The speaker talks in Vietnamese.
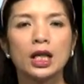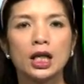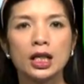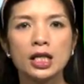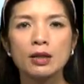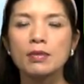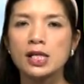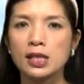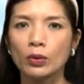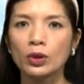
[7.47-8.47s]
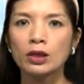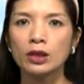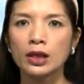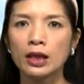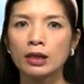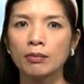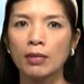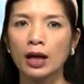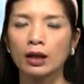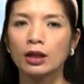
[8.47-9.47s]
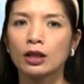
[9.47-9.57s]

Ít nhất 16 người đã thiệt mạng